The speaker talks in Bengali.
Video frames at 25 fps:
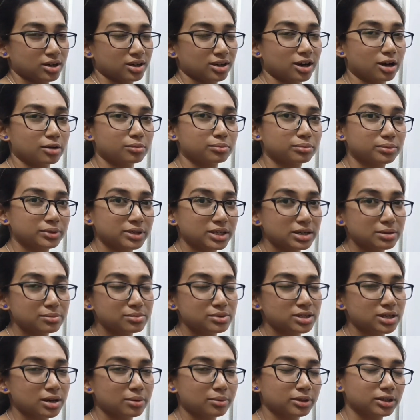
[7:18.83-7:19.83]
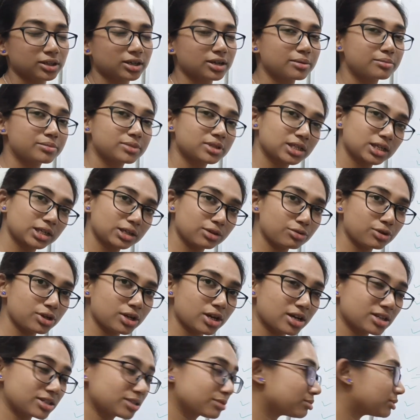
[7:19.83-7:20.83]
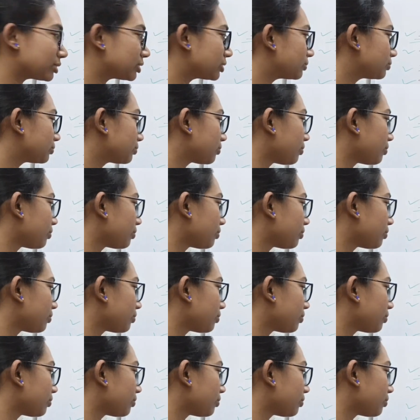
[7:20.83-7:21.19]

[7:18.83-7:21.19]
কারণ প্রিলিমসে আমাদের এমসিকিউই আসবে